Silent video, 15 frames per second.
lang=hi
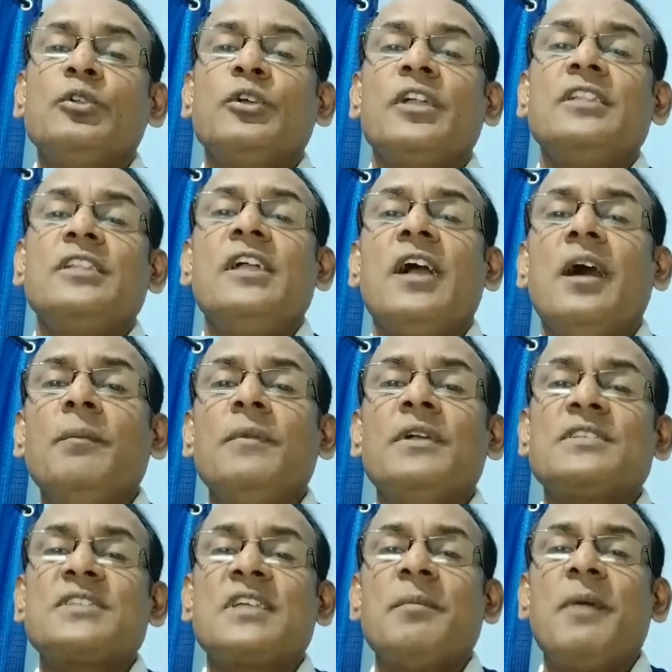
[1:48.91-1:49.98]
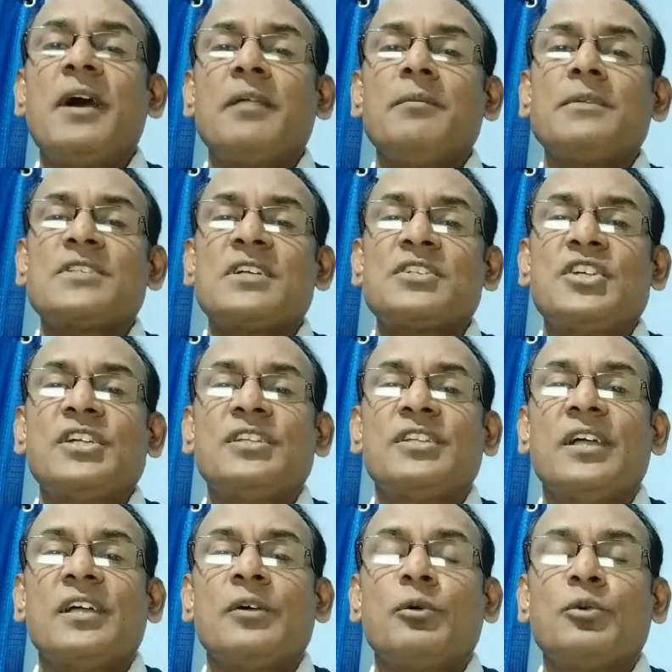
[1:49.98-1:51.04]
तो यदि हम इसके बारे में
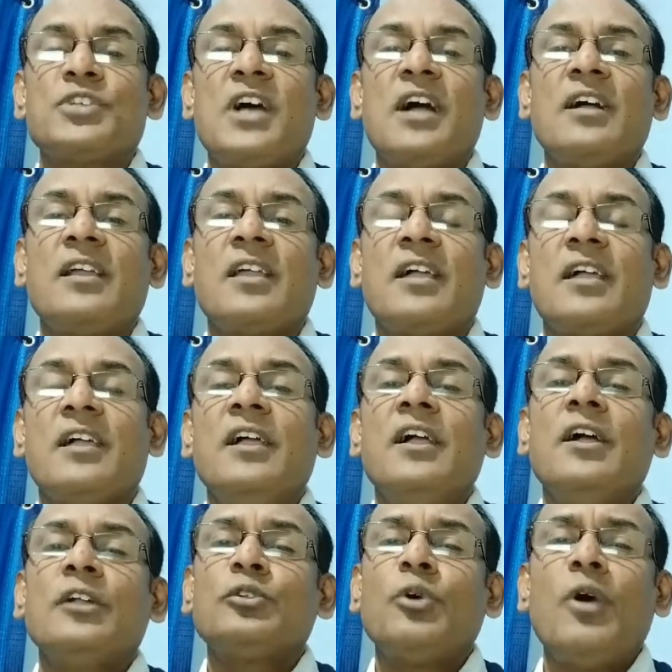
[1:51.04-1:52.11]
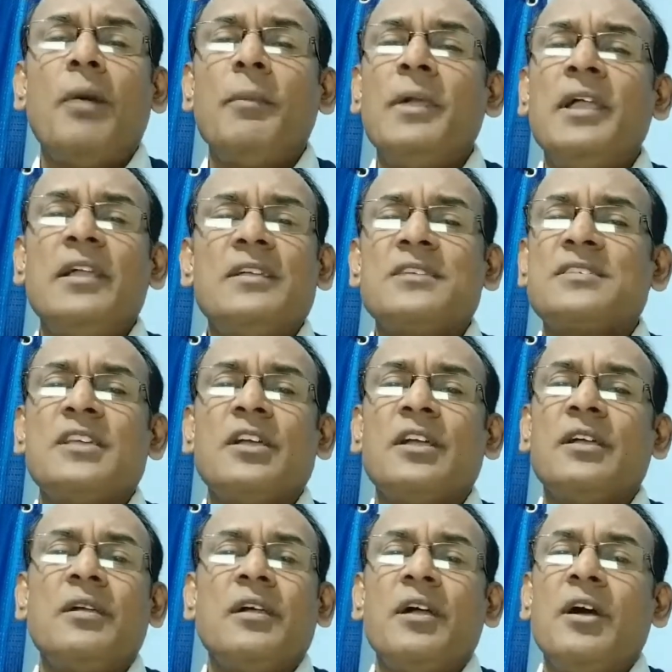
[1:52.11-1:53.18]
सचेत हैं उजागर है तो हमें
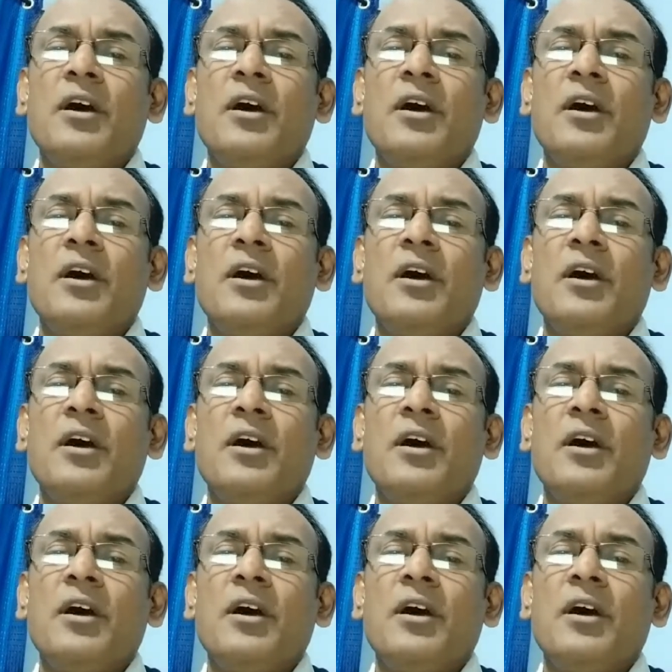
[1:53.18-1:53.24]
इससे